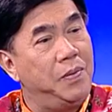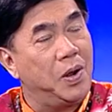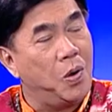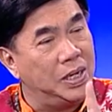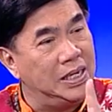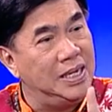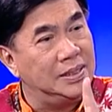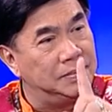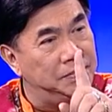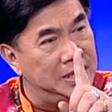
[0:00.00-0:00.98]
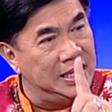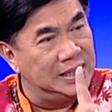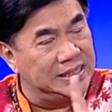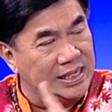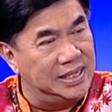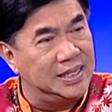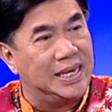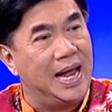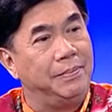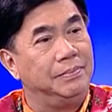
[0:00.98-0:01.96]
ว่าคนนี้มีสิทธิ์ที่จะ
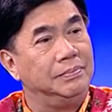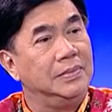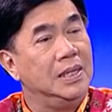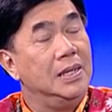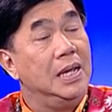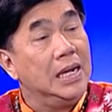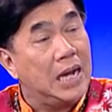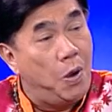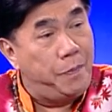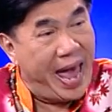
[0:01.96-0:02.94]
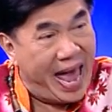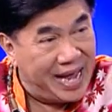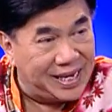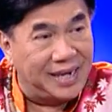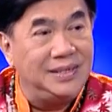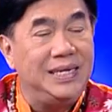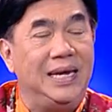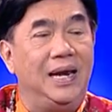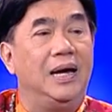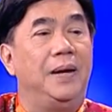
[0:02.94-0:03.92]
ทครับำเขาแพ้ทันที
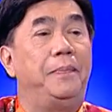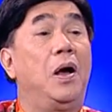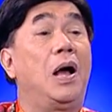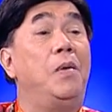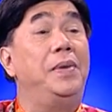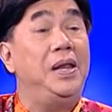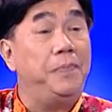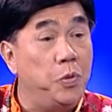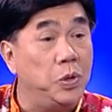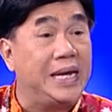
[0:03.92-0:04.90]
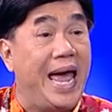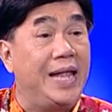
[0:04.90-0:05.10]
เลย เพราะเขาไม่ได้พูดแก้